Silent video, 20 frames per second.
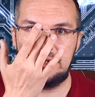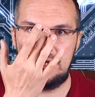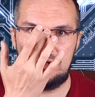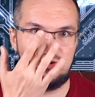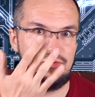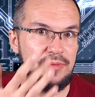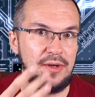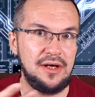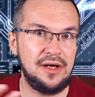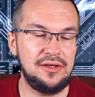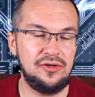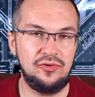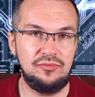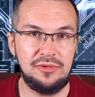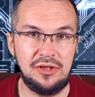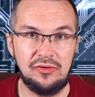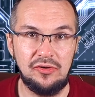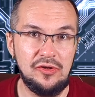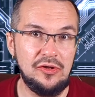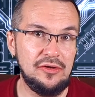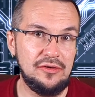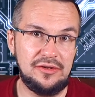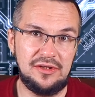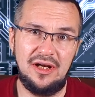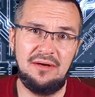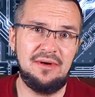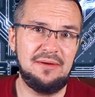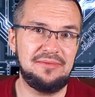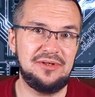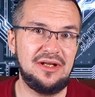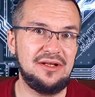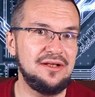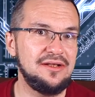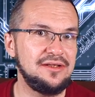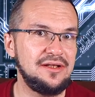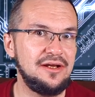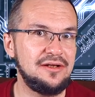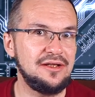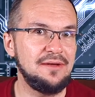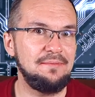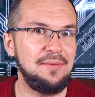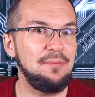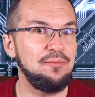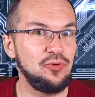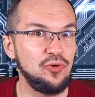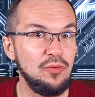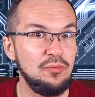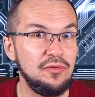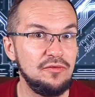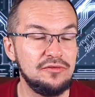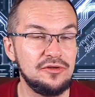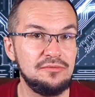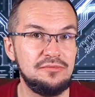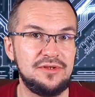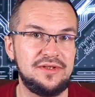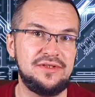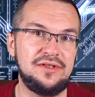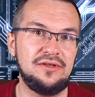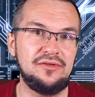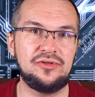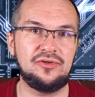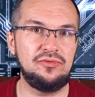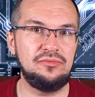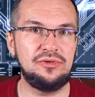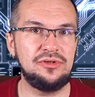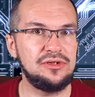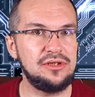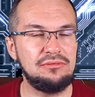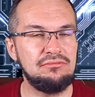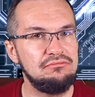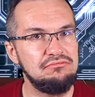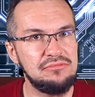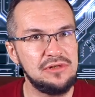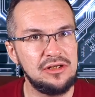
а я еще пока не умею, я бы обязательно, наверное, попробовал бы сделать какую-нибудь там